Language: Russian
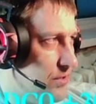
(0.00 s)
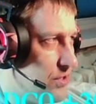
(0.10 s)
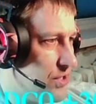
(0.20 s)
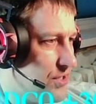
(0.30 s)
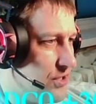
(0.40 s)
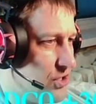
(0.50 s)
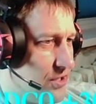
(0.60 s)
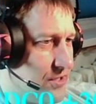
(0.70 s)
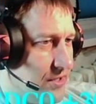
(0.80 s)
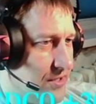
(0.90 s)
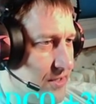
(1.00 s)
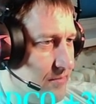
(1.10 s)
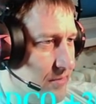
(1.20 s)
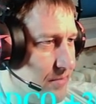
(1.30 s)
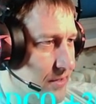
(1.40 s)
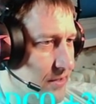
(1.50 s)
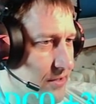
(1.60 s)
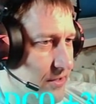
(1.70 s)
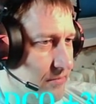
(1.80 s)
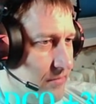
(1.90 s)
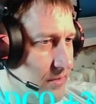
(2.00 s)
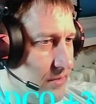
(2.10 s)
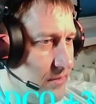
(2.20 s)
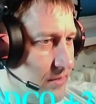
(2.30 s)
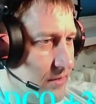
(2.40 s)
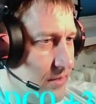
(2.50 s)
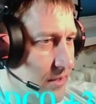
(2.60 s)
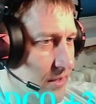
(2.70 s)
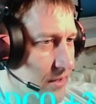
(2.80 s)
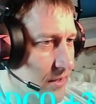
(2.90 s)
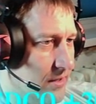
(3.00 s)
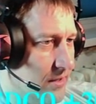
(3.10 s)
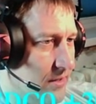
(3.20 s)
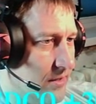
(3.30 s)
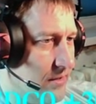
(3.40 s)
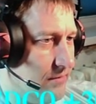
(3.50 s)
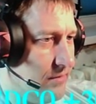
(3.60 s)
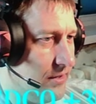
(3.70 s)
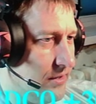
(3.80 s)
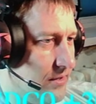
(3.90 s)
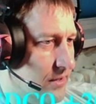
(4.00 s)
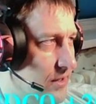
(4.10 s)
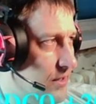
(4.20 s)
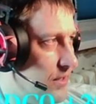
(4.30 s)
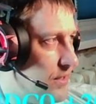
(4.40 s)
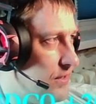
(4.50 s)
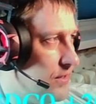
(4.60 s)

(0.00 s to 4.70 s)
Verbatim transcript: 66. Если мы продадим э, э, вот это какаха,